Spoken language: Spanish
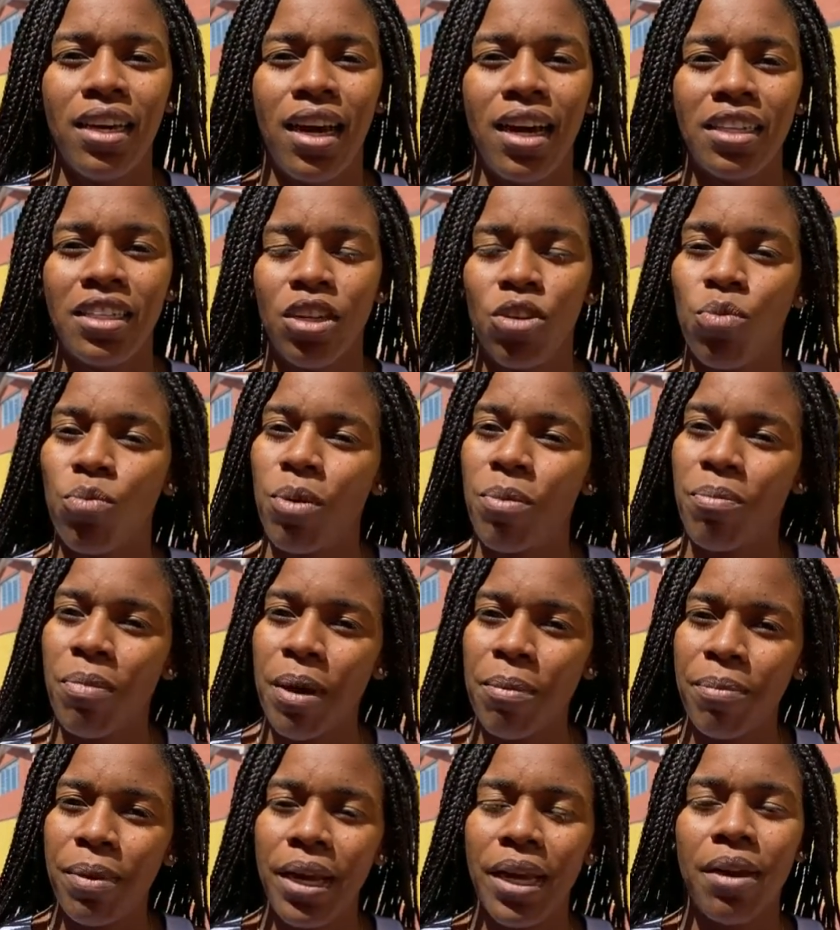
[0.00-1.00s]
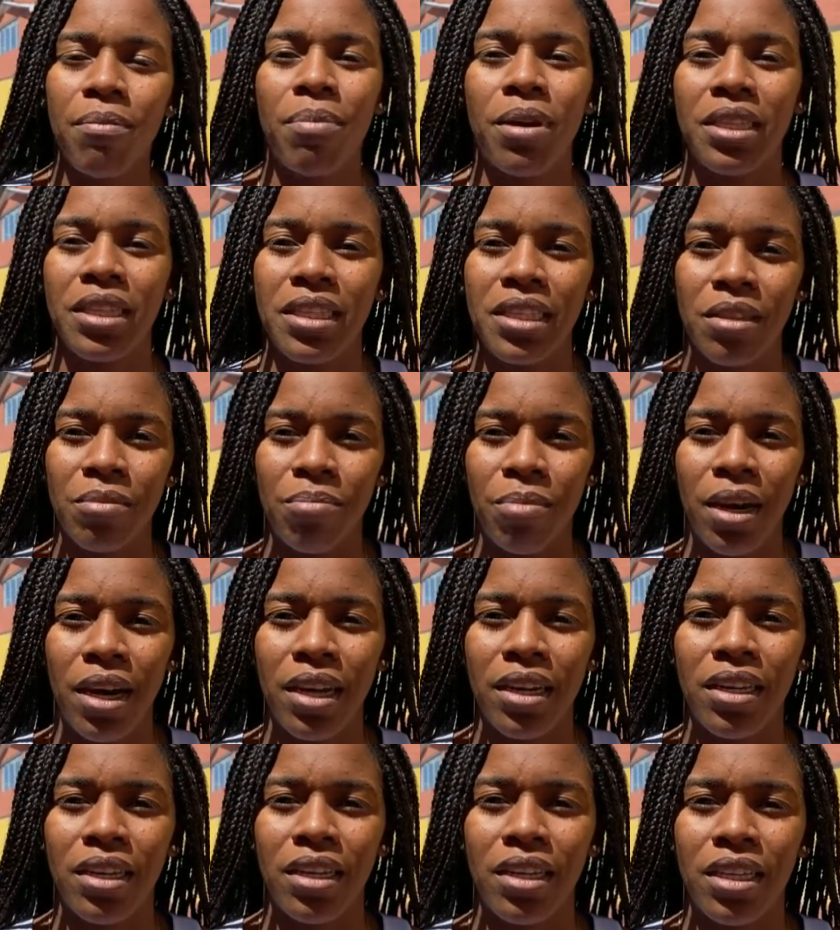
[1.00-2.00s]
hacer un buen papel,
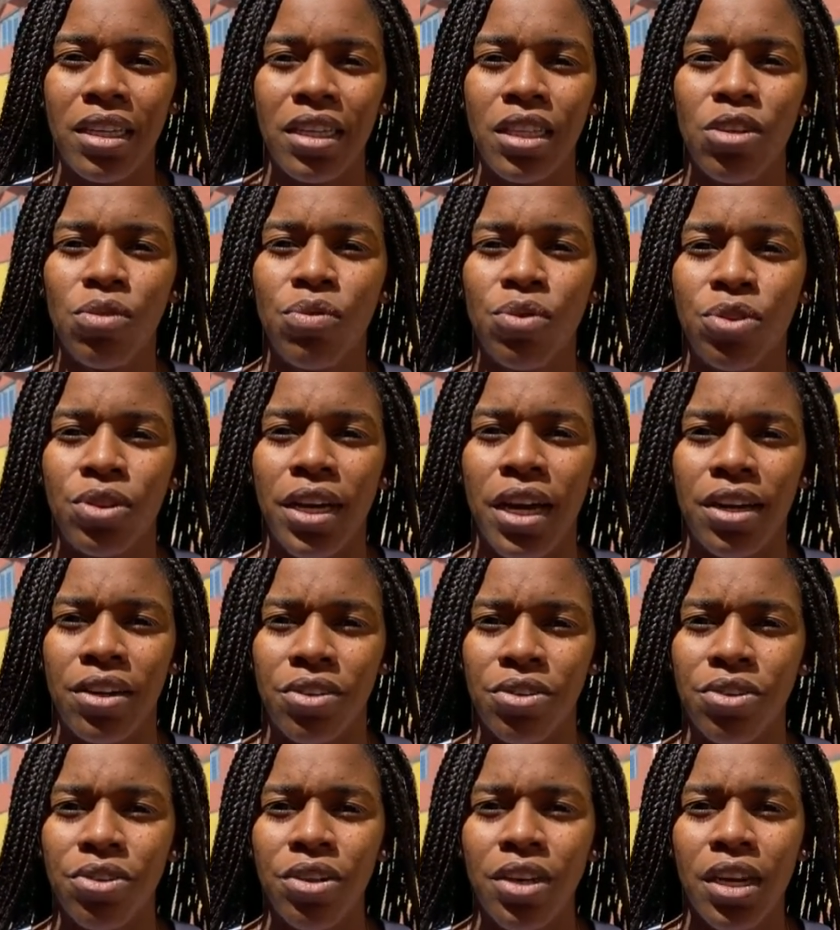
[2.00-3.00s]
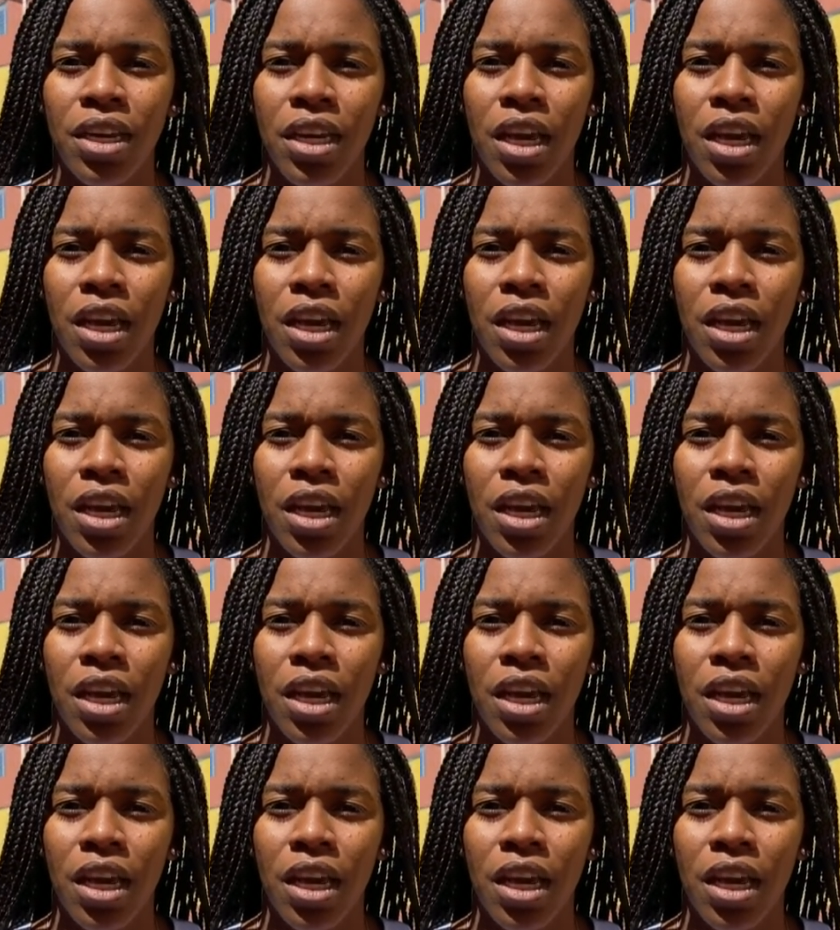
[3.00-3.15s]
participar y, y, disfrutar, ¿no?